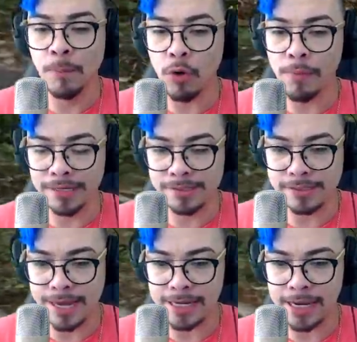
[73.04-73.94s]
pouco mais
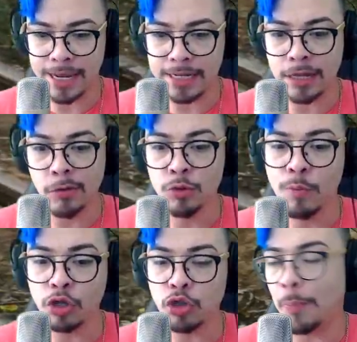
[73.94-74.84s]
séria. Ela tá no
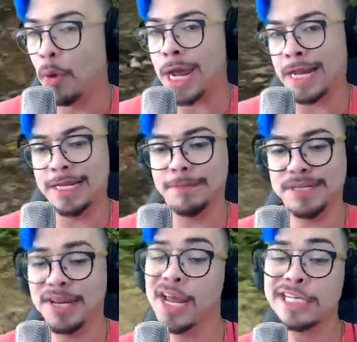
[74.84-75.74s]
modo
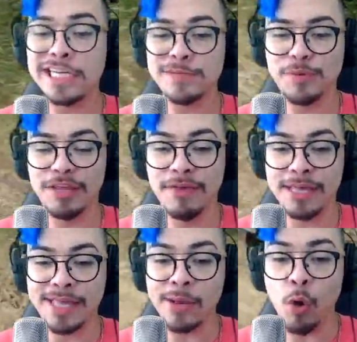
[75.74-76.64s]
apocalipse. Vocês podem ver que
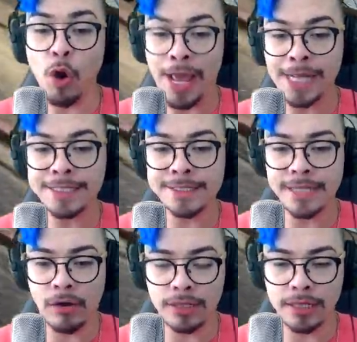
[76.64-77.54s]
tem correntes na
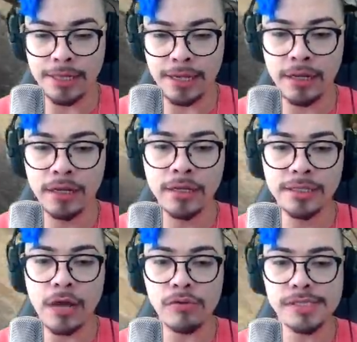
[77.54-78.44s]
roda dela.
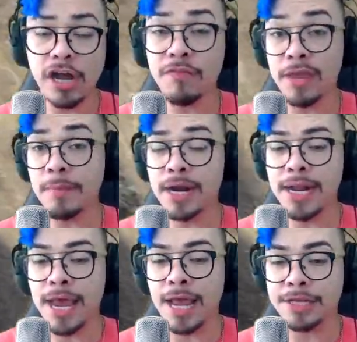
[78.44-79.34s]
Dá um salve aí,
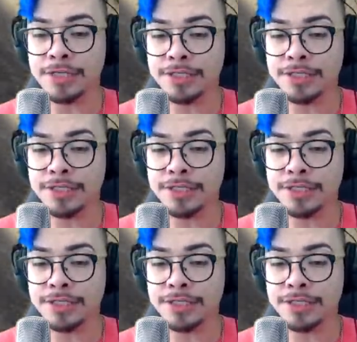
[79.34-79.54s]
Margarete.